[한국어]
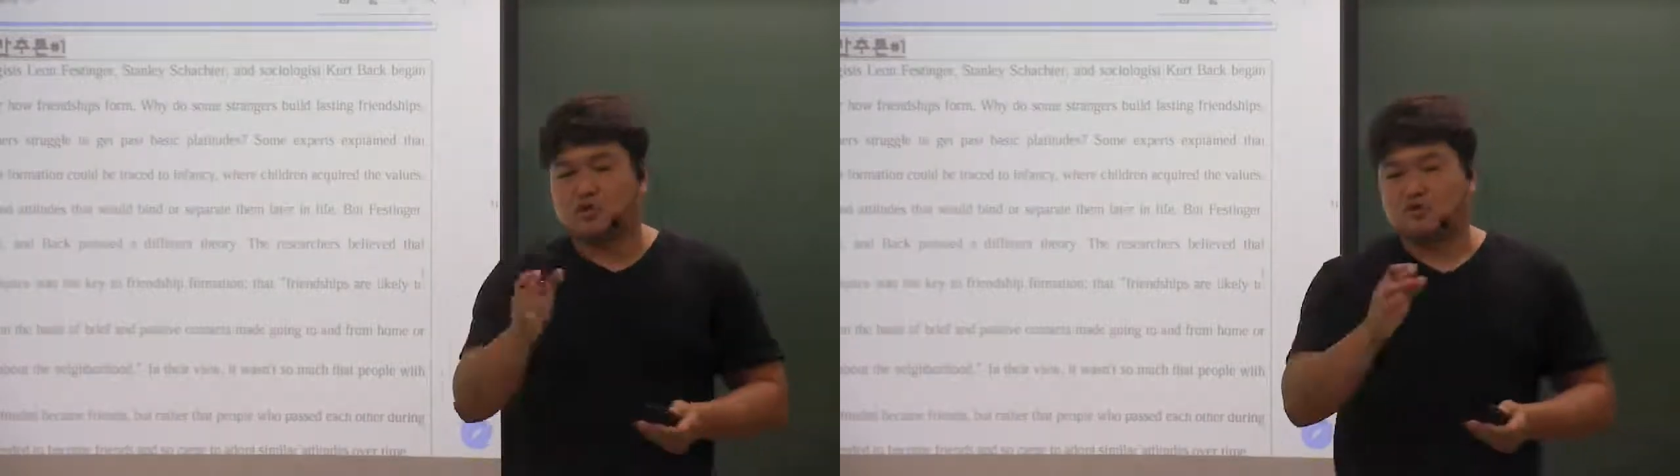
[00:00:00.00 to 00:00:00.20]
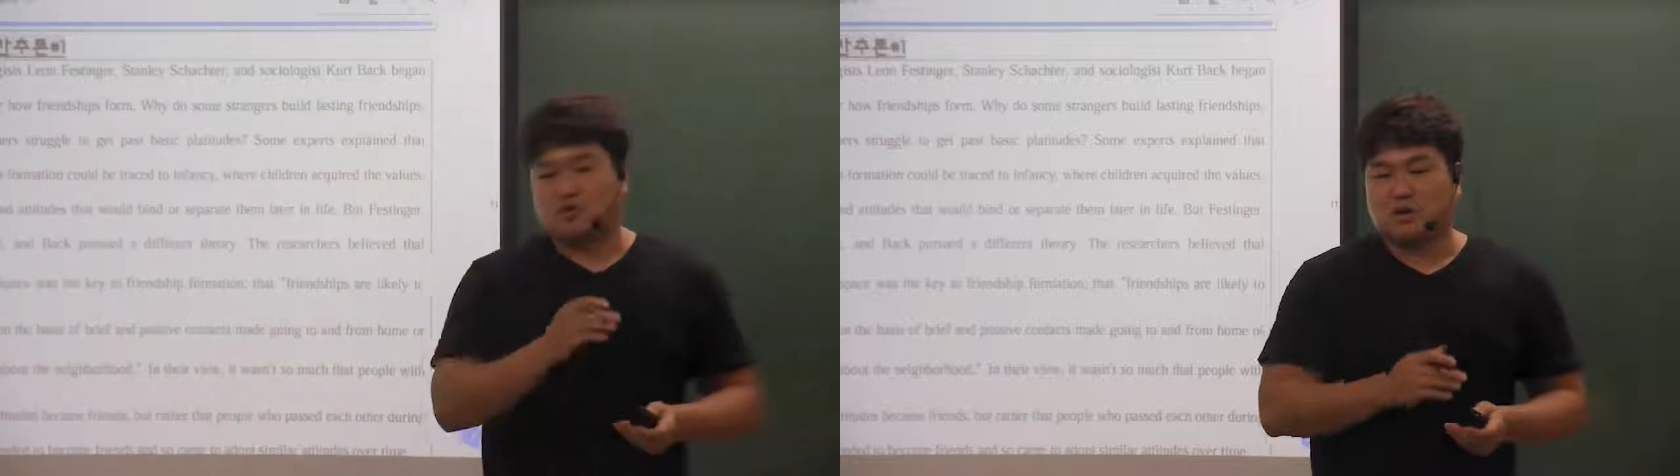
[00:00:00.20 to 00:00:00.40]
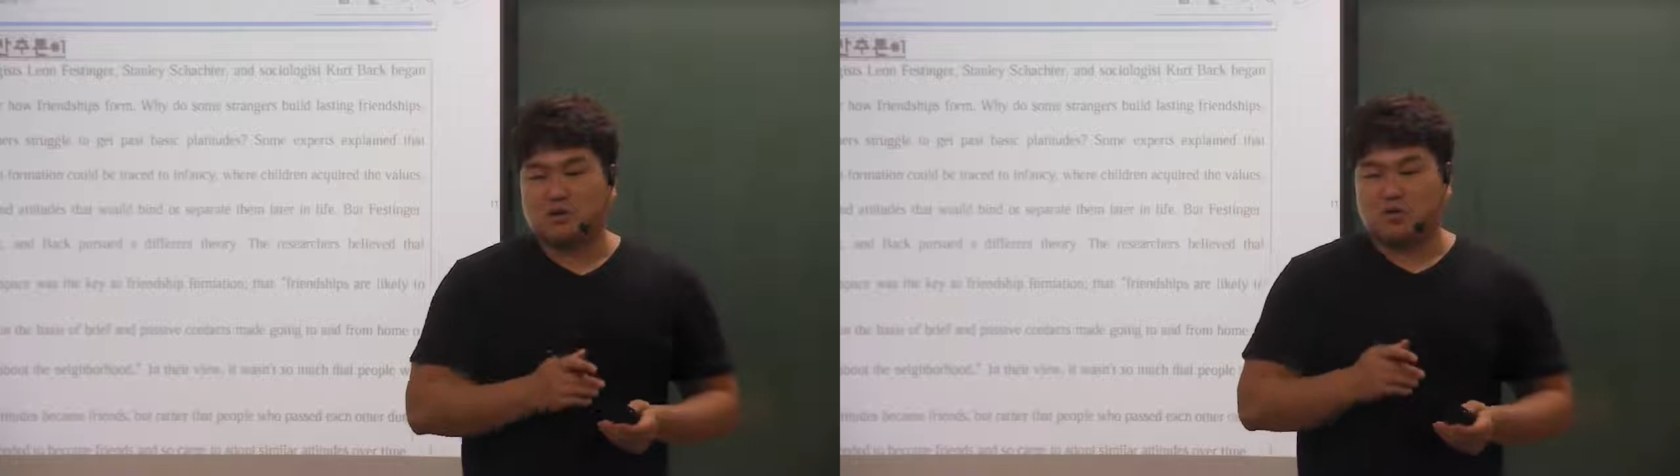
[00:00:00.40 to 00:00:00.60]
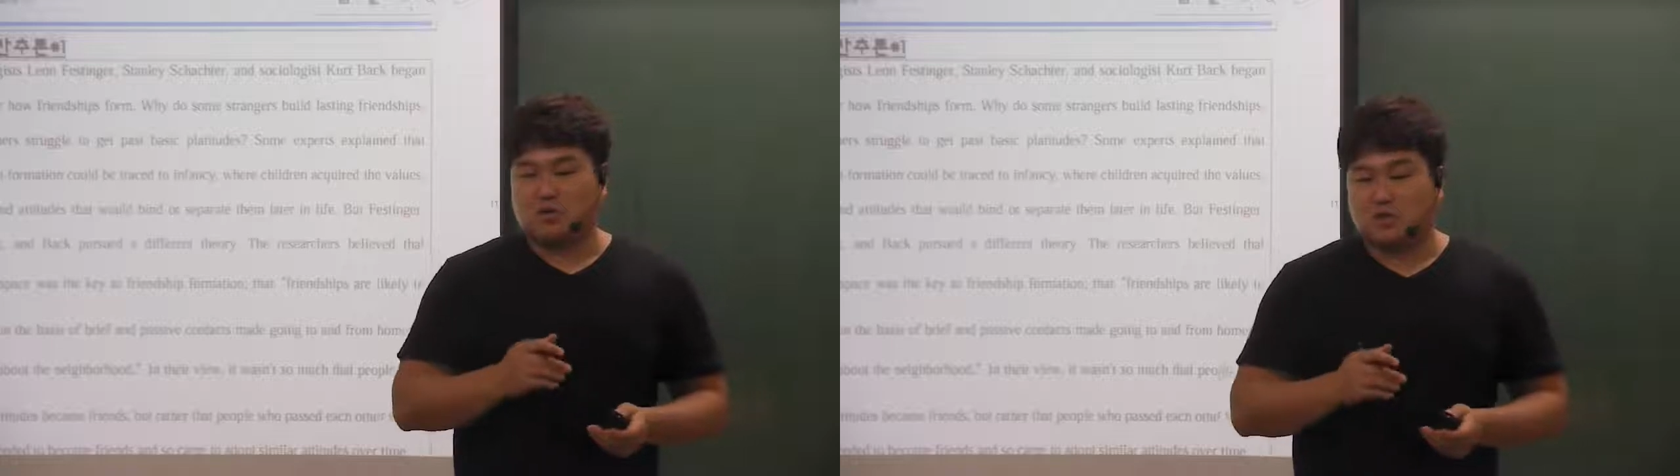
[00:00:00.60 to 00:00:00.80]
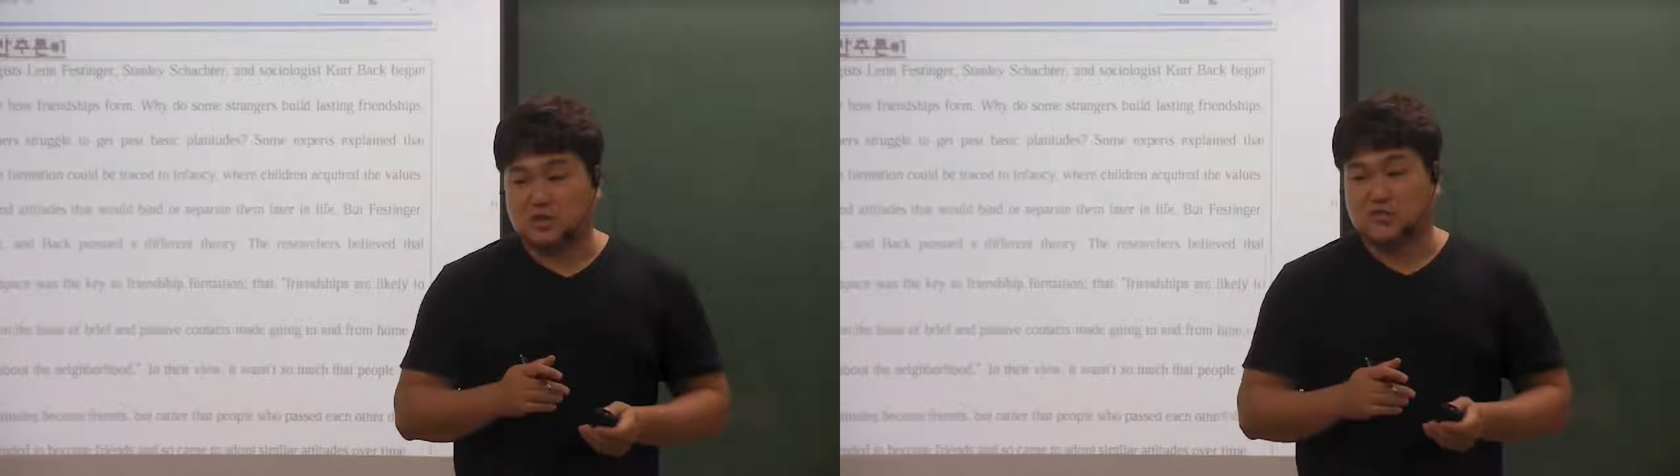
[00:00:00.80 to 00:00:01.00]
중학교
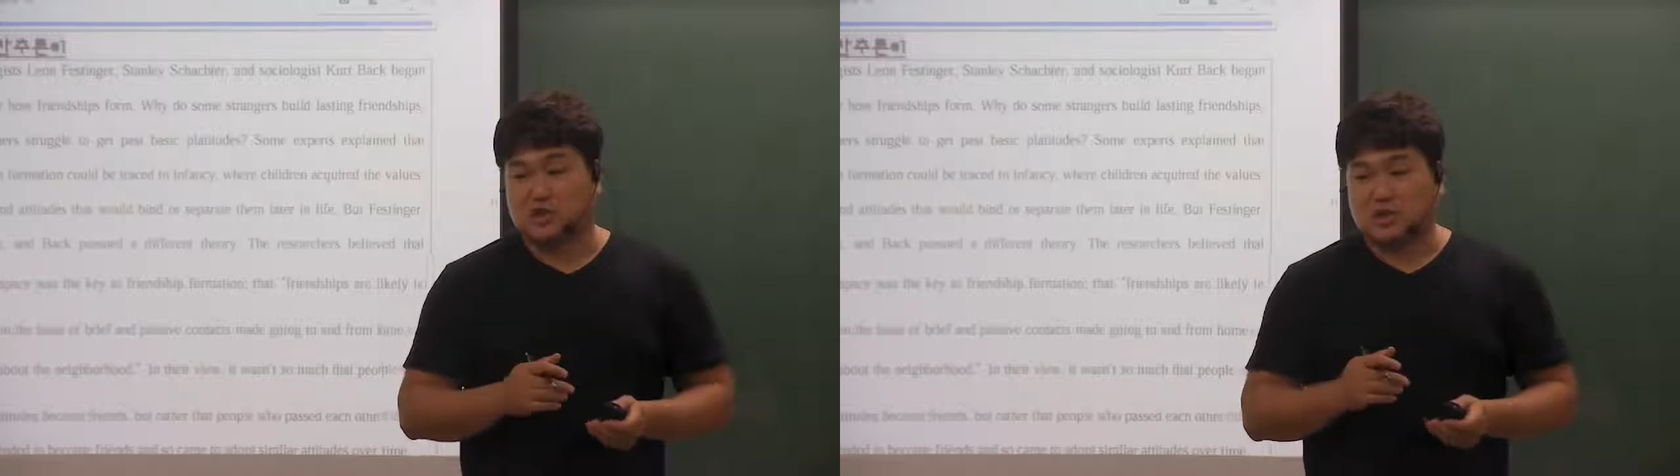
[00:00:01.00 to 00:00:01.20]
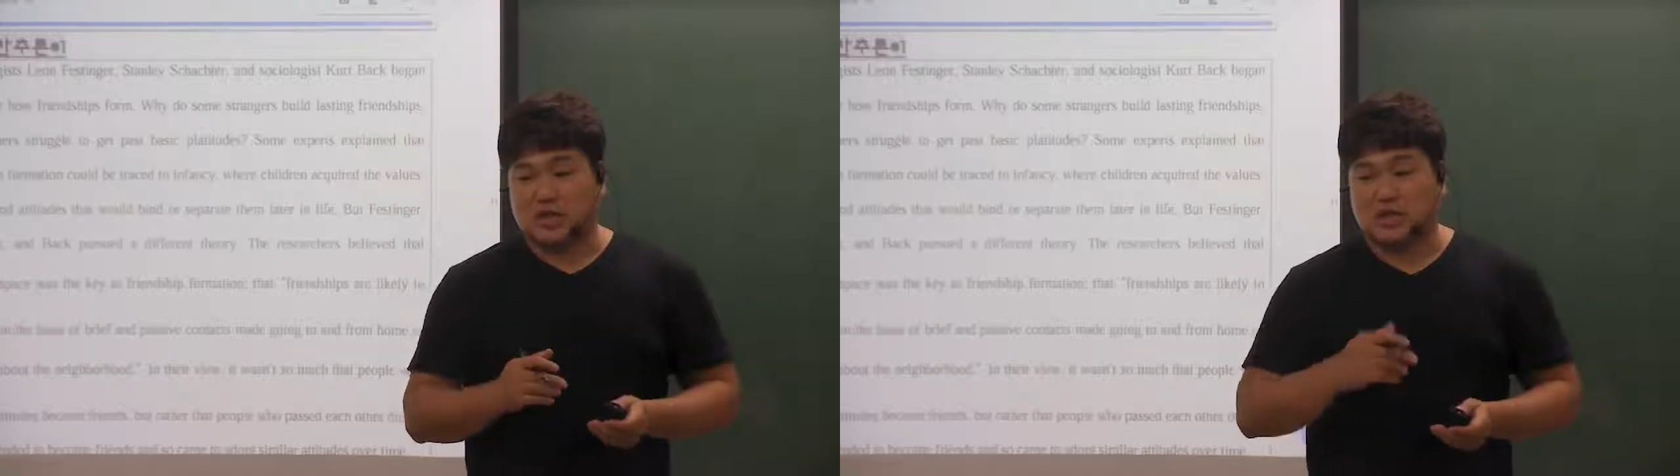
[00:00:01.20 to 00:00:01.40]
친구랑 달리